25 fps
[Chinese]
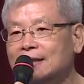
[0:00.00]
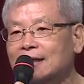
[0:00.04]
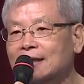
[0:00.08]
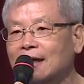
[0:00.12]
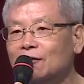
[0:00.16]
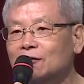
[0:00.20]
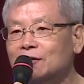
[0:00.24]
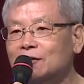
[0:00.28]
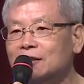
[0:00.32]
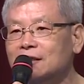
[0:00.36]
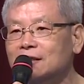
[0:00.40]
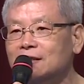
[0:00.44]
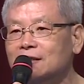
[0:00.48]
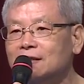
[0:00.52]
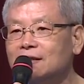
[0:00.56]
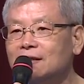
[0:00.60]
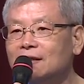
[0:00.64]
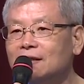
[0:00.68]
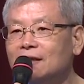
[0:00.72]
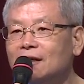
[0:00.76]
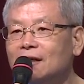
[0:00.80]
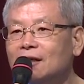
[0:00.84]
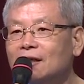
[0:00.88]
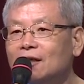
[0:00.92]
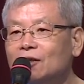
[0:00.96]
刀一次，
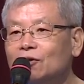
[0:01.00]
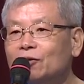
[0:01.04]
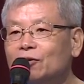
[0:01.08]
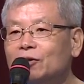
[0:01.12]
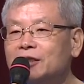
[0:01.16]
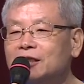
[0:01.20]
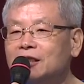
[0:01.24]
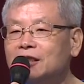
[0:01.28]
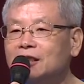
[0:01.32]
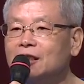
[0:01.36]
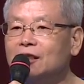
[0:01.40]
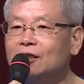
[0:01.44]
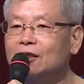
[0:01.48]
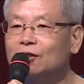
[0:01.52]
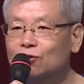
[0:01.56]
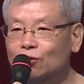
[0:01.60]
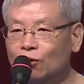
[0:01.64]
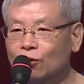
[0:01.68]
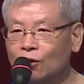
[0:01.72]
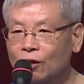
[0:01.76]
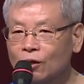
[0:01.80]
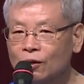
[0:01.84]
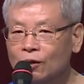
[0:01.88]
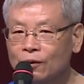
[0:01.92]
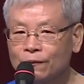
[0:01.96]
因为西医
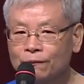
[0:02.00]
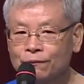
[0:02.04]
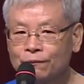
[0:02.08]
说，